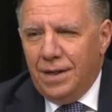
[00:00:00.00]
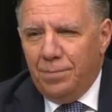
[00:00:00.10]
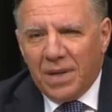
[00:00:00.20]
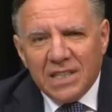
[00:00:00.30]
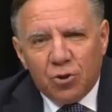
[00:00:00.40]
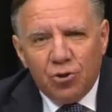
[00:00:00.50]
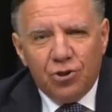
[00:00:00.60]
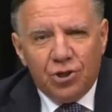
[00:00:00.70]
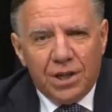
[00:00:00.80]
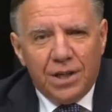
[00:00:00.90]

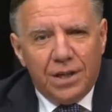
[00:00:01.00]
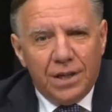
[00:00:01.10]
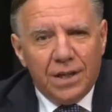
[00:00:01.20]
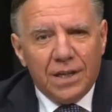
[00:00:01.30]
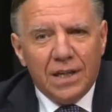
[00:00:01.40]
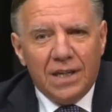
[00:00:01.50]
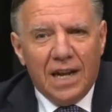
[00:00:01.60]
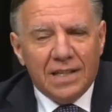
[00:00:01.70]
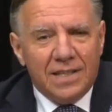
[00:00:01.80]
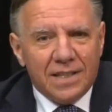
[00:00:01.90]
préjugés, de
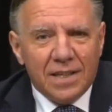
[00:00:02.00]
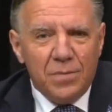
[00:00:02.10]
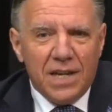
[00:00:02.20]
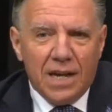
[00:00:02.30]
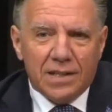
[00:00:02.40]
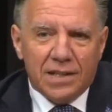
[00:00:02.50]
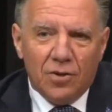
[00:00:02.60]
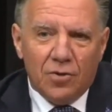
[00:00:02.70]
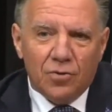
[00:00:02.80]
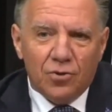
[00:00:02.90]
la
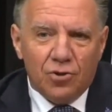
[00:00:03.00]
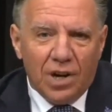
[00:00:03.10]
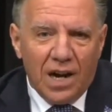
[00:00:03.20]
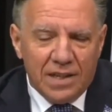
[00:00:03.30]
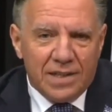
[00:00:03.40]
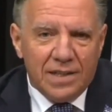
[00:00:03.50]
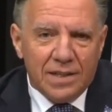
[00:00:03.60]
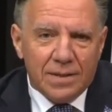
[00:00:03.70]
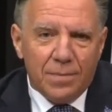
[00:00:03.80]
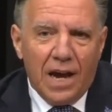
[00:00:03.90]
discrimination, du
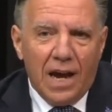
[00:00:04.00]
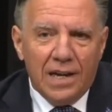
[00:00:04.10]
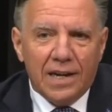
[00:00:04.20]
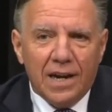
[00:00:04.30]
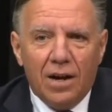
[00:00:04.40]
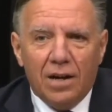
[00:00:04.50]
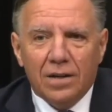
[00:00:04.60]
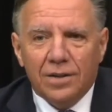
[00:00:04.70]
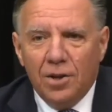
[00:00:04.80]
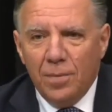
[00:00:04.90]
racisme à
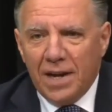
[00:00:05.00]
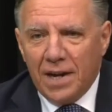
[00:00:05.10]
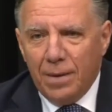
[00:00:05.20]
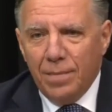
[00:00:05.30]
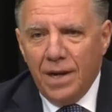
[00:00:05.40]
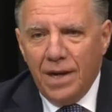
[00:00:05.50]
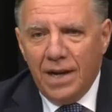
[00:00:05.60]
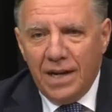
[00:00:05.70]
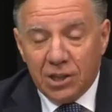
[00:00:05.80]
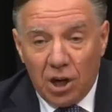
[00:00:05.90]
l'égard de Mme
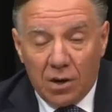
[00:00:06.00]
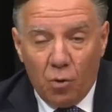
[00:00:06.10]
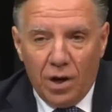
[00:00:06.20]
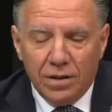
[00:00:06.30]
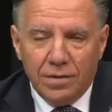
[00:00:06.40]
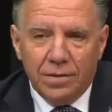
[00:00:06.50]
Echaquan.